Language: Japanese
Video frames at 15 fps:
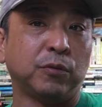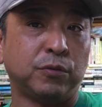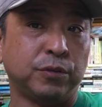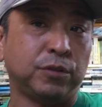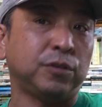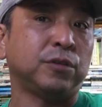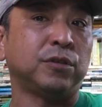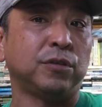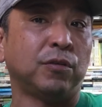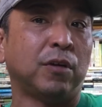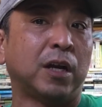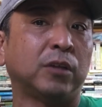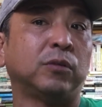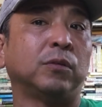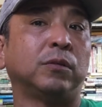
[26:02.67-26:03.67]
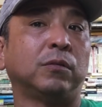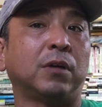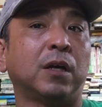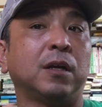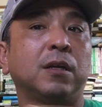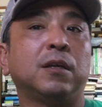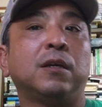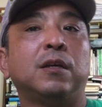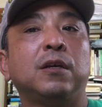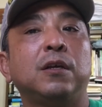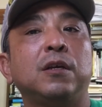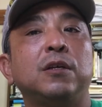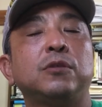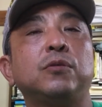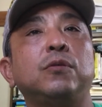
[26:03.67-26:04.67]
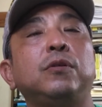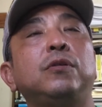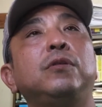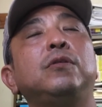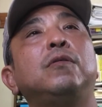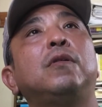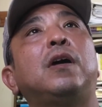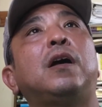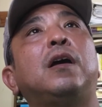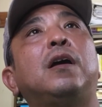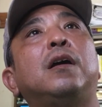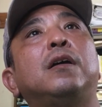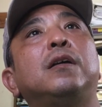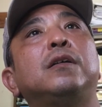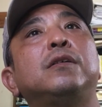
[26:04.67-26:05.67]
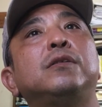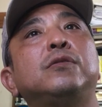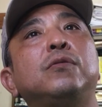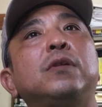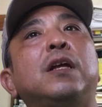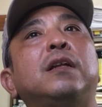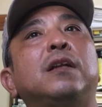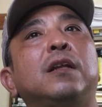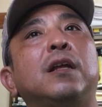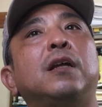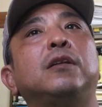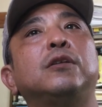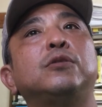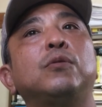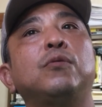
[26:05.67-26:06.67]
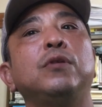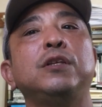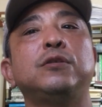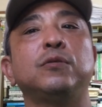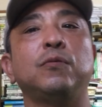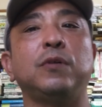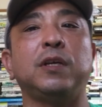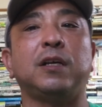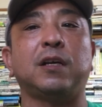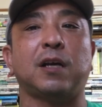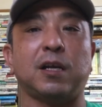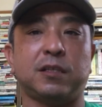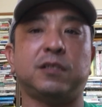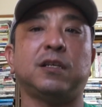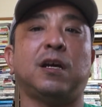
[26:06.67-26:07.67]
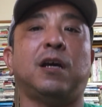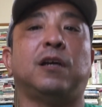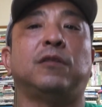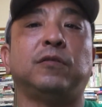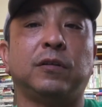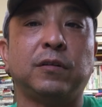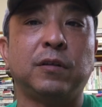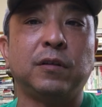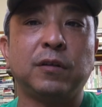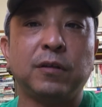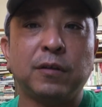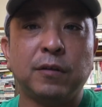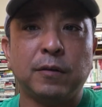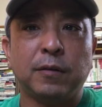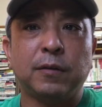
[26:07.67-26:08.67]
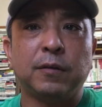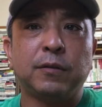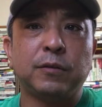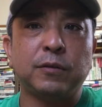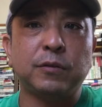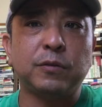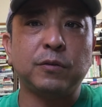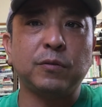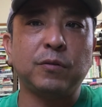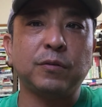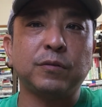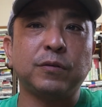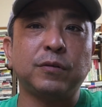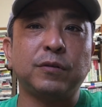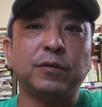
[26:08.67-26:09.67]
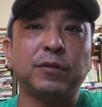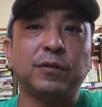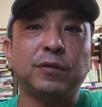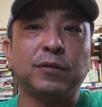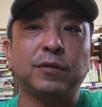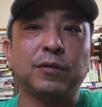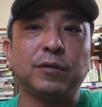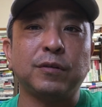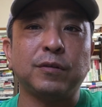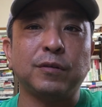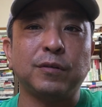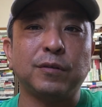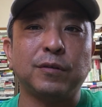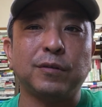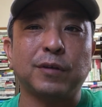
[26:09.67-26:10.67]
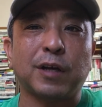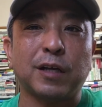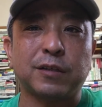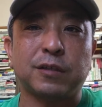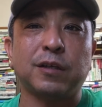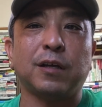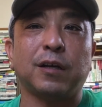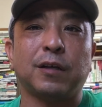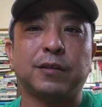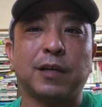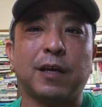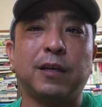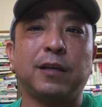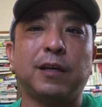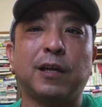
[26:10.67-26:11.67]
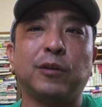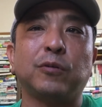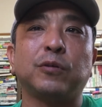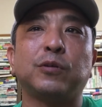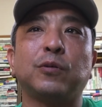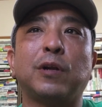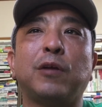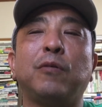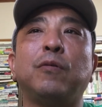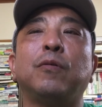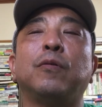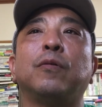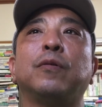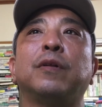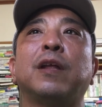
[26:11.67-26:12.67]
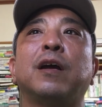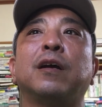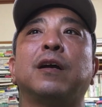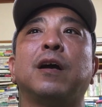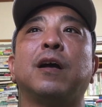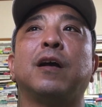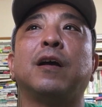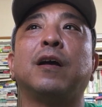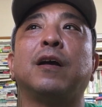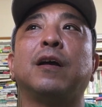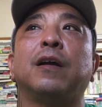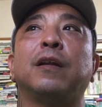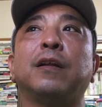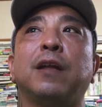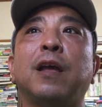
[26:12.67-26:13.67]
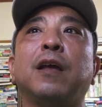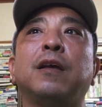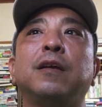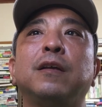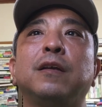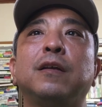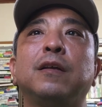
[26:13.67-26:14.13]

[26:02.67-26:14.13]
のグスクの跡とかそういうのがそうなんだなってそこにすごい価値があるすごく価値財源とそれをなんかね